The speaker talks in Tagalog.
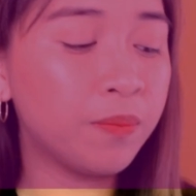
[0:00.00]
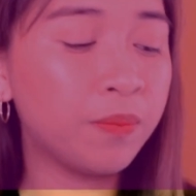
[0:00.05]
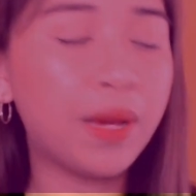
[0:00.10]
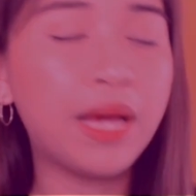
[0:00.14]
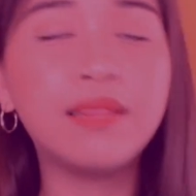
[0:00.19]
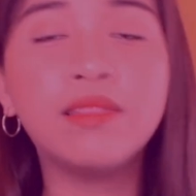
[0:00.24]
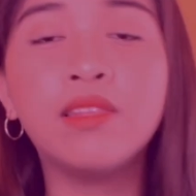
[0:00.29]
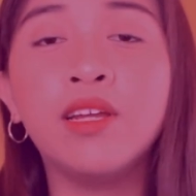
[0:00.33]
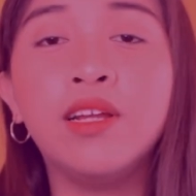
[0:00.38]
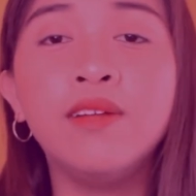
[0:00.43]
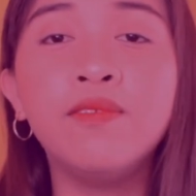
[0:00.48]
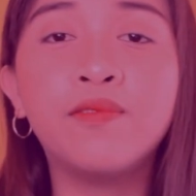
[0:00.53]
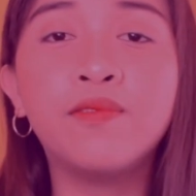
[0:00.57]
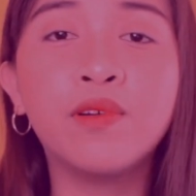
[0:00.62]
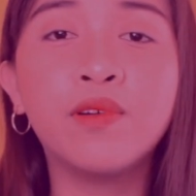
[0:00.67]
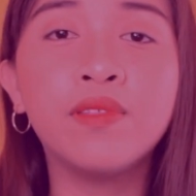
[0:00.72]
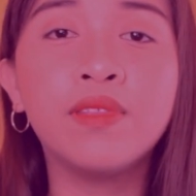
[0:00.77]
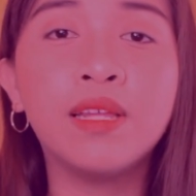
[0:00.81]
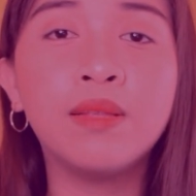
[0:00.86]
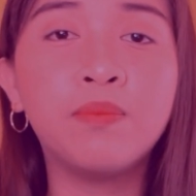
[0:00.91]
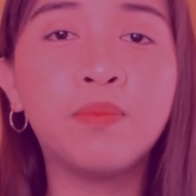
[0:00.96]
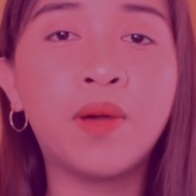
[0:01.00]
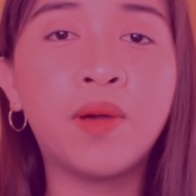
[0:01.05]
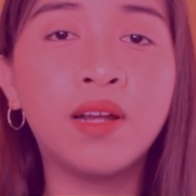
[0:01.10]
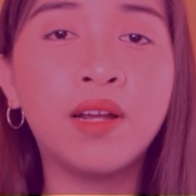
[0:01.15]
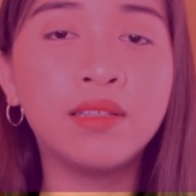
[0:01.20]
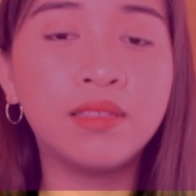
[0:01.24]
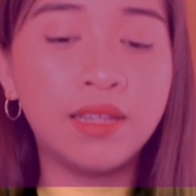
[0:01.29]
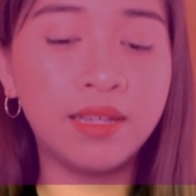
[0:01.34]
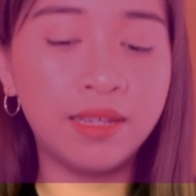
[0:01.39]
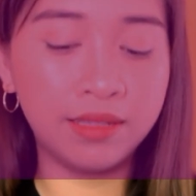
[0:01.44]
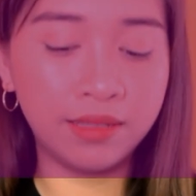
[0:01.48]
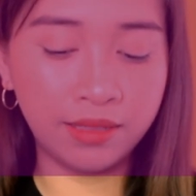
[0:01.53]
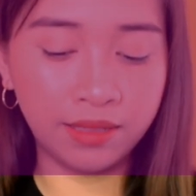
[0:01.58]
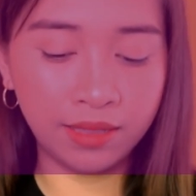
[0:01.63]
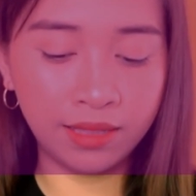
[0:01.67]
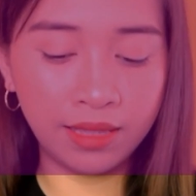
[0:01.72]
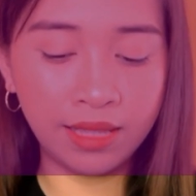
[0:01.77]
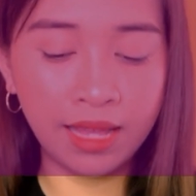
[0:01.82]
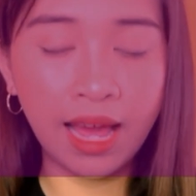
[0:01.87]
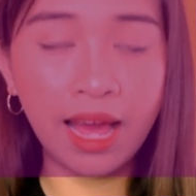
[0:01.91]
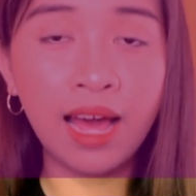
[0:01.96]
pattern for that part is
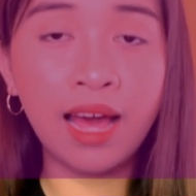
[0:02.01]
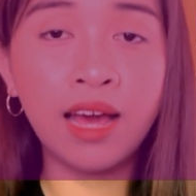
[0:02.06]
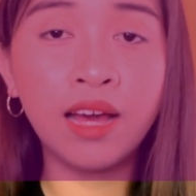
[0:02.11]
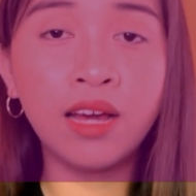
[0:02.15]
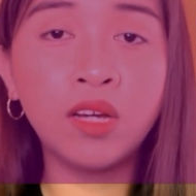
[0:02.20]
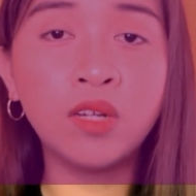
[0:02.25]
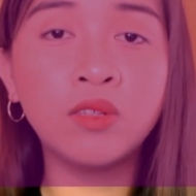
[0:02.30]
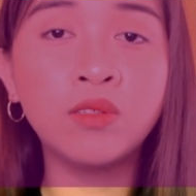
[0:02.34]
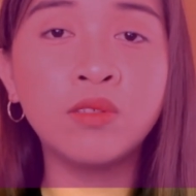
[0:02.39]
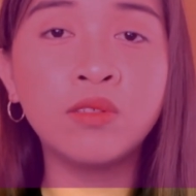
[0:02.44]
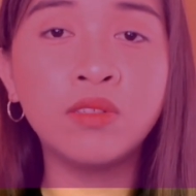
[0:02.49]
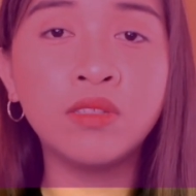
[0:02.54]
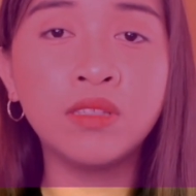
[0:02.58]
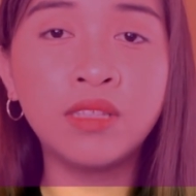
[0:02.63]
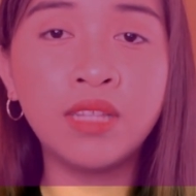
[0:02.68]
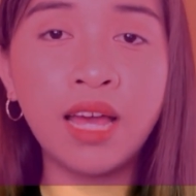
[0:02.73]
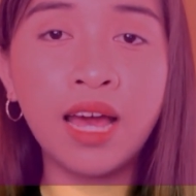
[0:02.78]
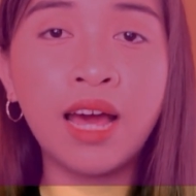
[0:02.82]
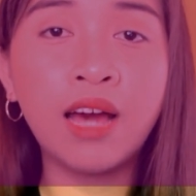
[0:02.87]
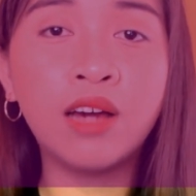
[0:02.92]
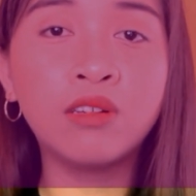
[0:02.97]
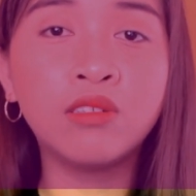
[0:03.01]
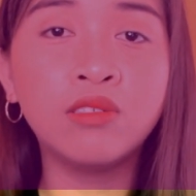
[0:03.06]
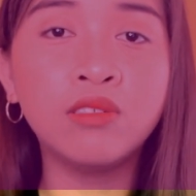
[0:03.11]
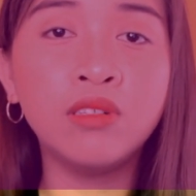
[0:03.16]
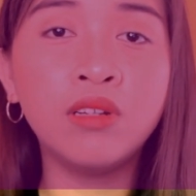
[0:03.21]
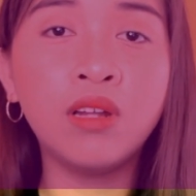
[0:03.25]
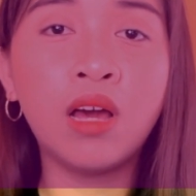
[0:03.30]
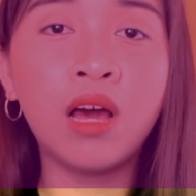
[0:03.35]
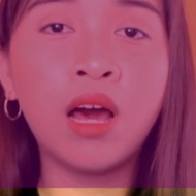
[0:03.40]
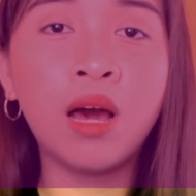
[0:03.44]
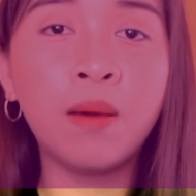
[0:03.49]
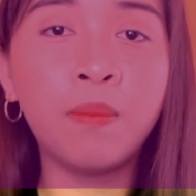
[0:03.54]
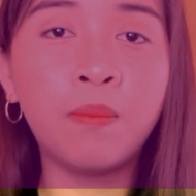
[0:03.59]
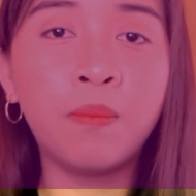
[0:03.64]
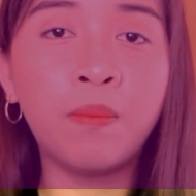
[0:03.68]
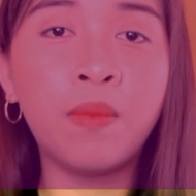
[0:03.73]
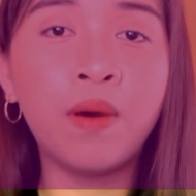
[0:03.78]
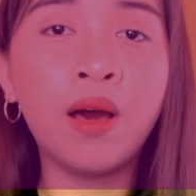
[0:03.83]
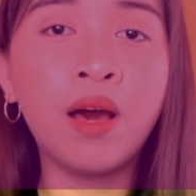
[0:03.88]
down, down, up,